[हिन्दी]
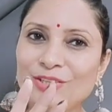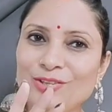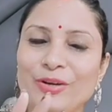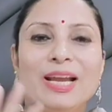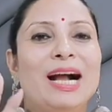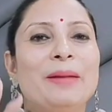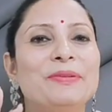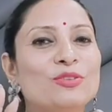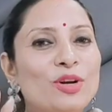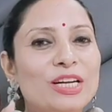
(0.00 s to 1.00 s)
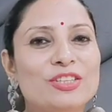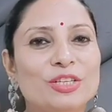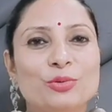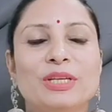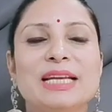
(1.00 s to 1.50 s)
सॉरी आप इसको कच्चे
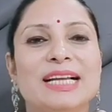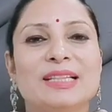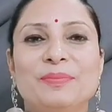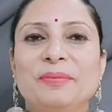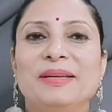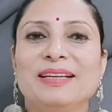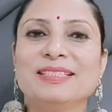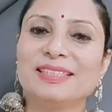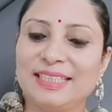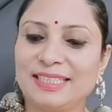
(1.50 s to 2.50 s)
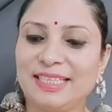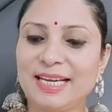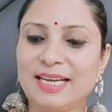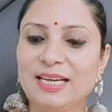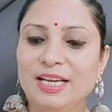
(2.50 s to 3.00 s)
दूध के साथ भी बना सकते हैं ठीक
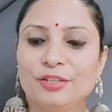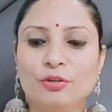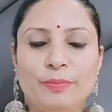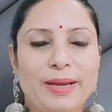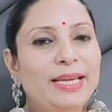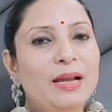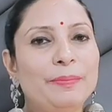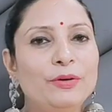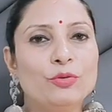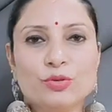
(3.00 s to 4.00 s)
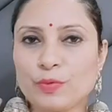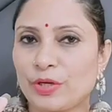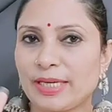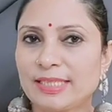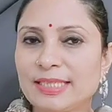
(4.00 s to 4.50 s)
है तो मैं यहाँ पे रोज़
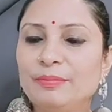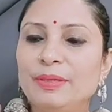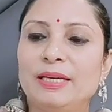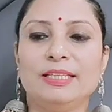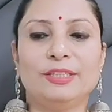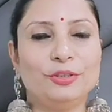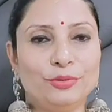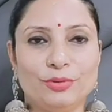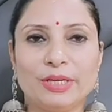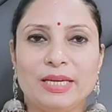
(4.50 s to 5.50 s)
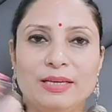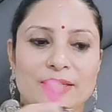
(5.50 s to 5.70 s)
वाटर के साथ बना लेती हूँ ओके